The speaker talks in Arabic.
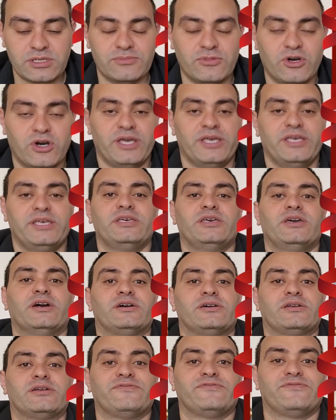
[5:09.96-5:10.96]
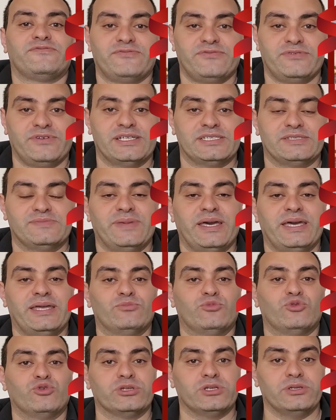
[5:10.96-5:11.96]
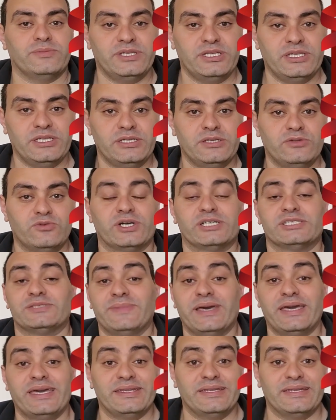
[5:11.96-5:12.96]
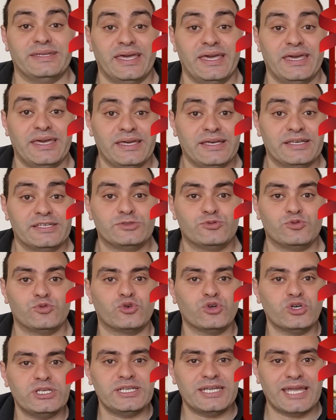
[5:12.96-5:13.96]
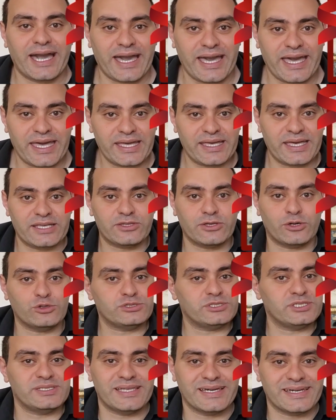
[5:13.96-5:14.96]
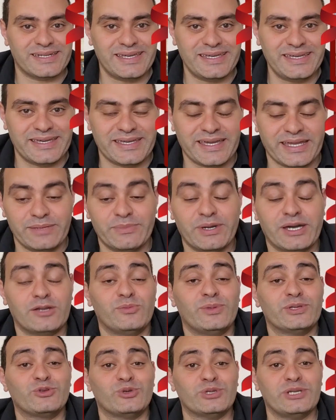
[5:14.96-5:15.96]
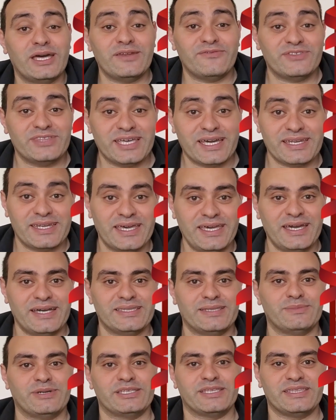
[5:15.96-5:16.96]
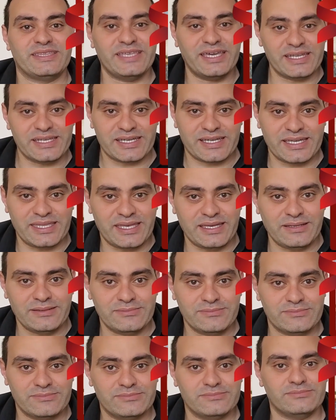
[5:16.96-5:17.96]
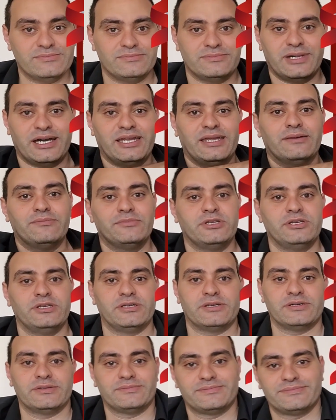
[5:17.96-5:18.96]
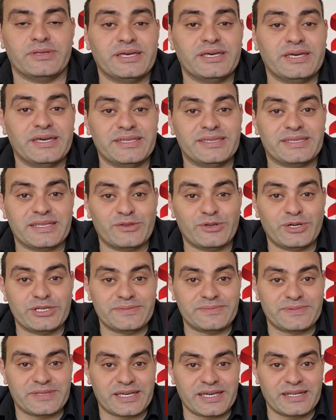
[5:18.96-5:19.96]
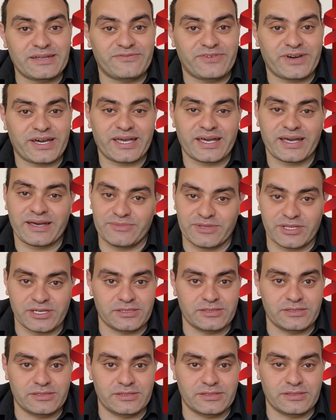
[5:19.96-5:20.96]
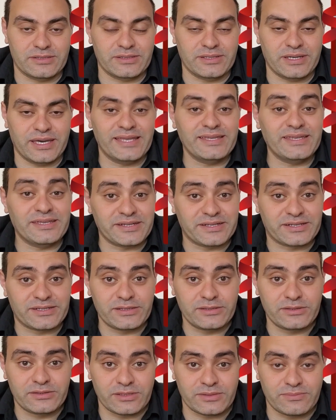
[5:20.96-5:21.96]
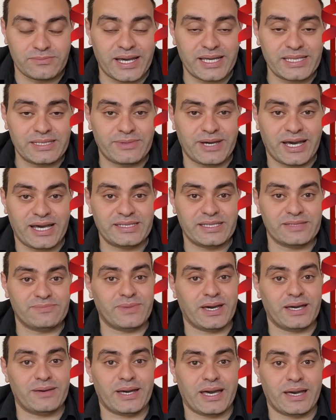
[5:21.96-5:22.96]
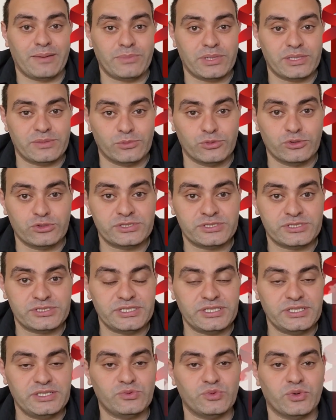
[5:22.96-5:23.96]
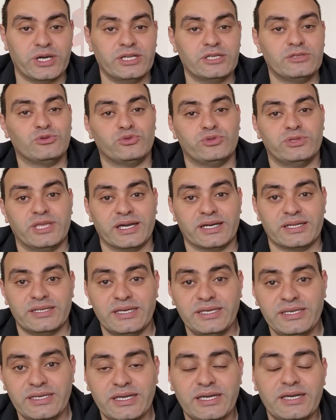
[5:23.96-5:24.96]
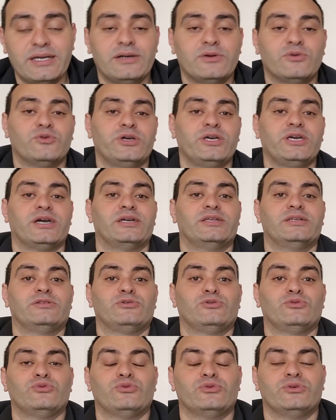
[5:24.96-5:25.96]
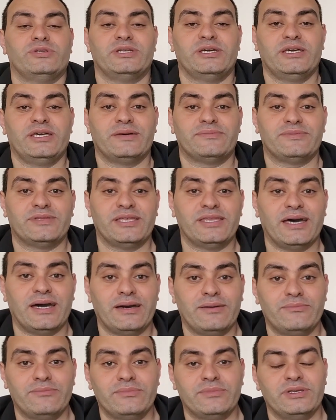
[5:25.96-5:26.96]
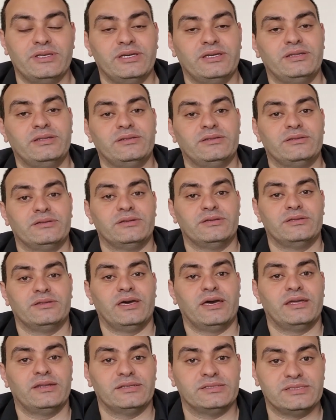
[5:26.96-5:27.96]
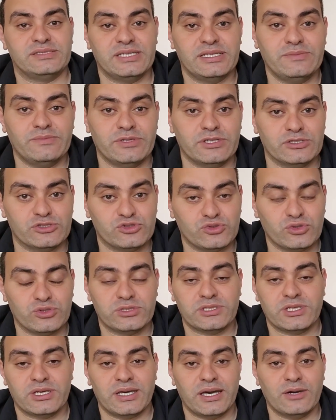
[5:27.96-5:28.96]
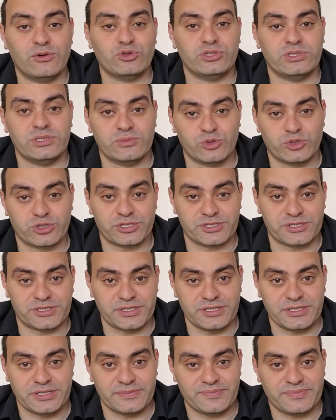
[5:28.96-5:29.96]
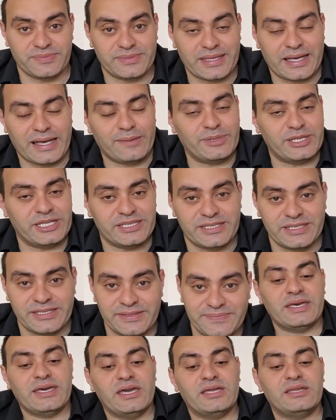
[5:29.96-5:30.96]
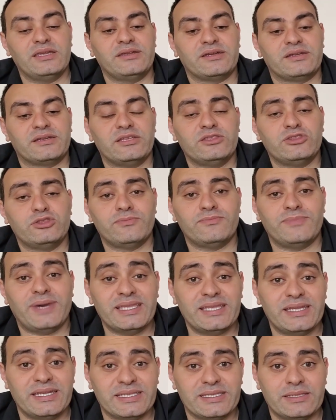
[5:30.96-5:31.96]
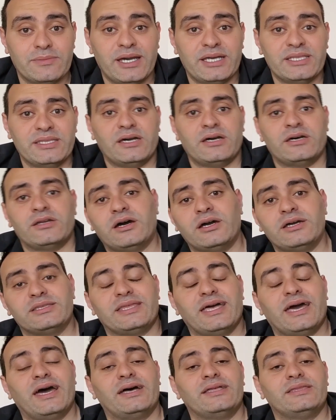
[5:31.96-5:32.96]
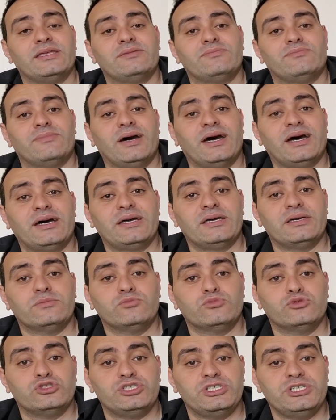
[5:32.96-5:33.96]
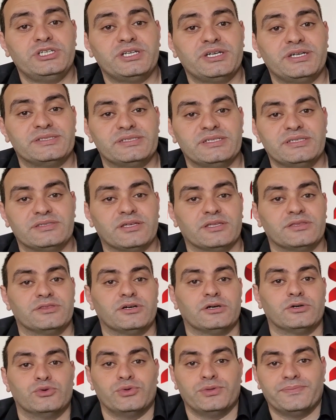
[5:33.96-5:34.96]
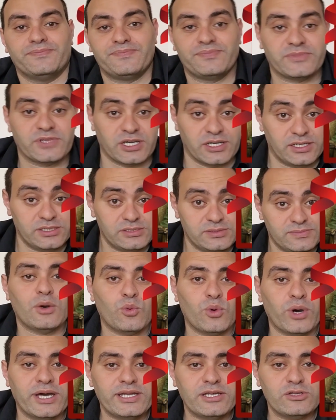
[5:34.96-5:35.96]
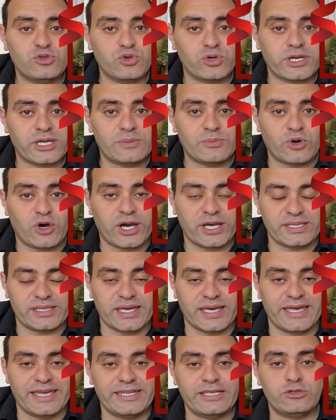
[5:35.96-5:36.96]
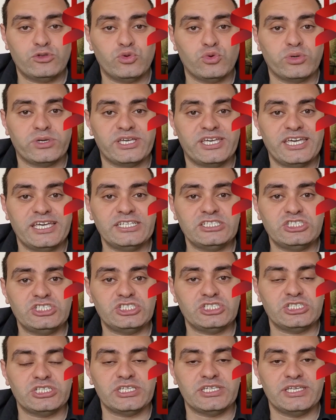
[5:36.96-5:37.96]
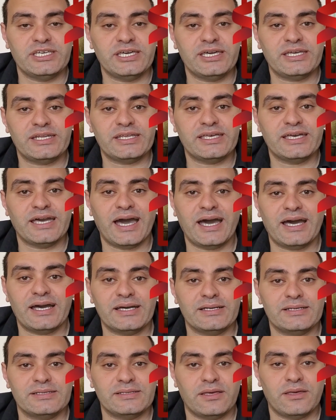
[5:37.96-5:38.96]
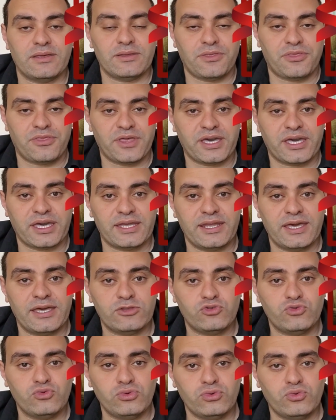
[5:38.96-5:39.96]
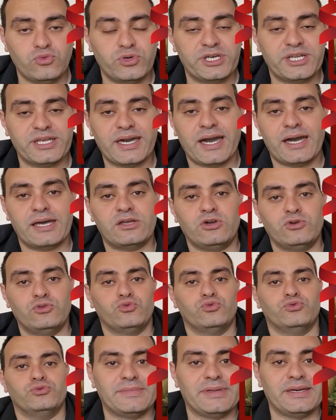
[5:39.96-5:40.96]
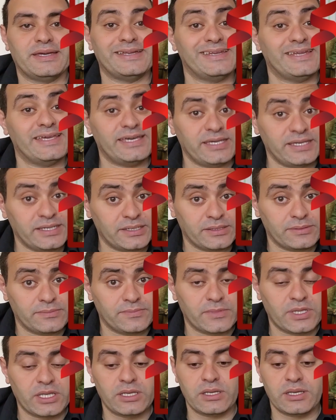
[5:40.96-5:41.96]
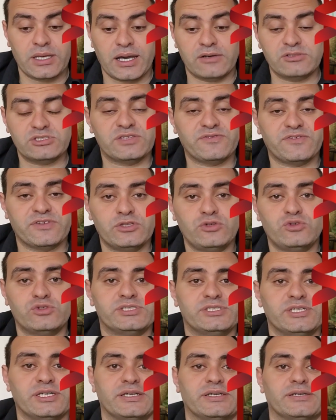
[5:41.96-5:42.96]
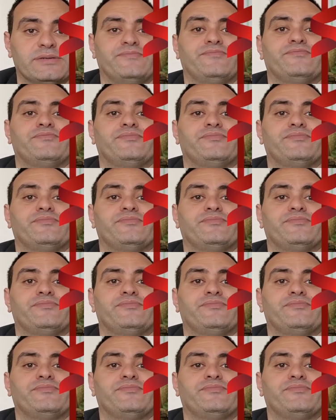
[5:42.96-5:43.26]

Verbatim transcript: ما هيجي يعرف اسماء المجرمين واسماء الناس وكل حاجه تخص الداخليه يعني المعلومات كلها اللي في الداخليه هتبقى تتنقل كده على امريكا انت دلوقتي بتتكلم في حاجه جامده جدا هيلاري كلينتون بعد ما قعدت مع محمد مرسي وقالت له الداخليه وقالت له ان هي بتدعم النقل السلمي للسلطه او الديمقراطيه عملت ايه هيلاري كلينتون بعد الاجتماع ده راحت قعدت مع المشير حسين طنطاوي خلاص وقالت له كلمه واحده قالت له الجيش يرجع ثكناته ويرجع على الحدود ليه عاوزه تفضي له السكه